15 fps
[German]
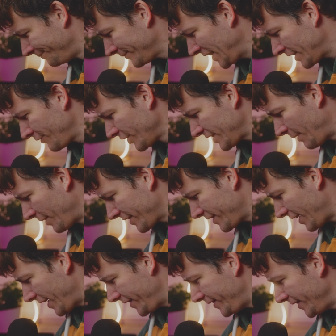jetzt wird es aber
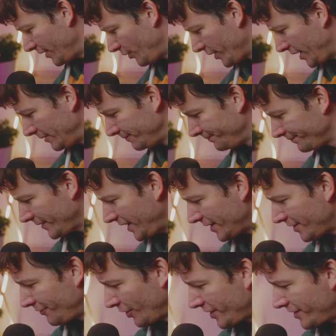Zeit hier, oder?
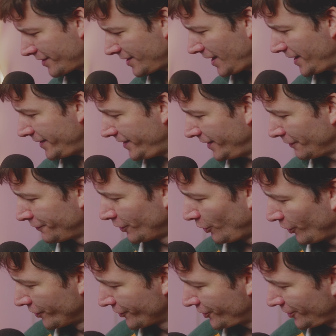Jetzt wird es Zeit hier für
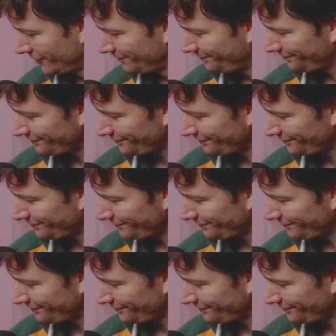uns,